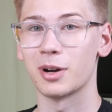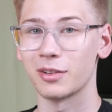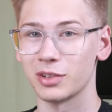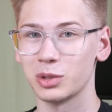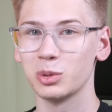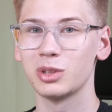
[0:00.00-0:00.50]

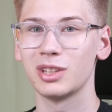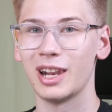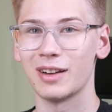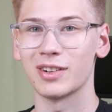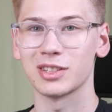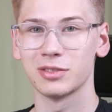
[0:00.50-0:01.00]
проведут
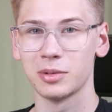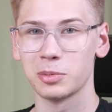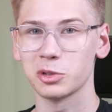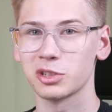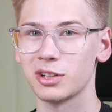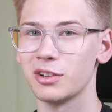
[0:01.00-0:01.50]
для вас
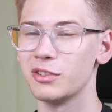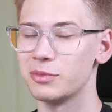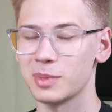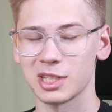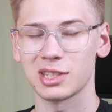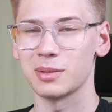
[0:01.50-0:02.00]
выпуск
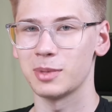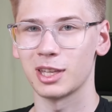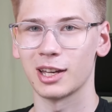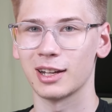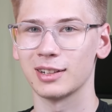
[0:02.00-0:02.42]
вместо меня.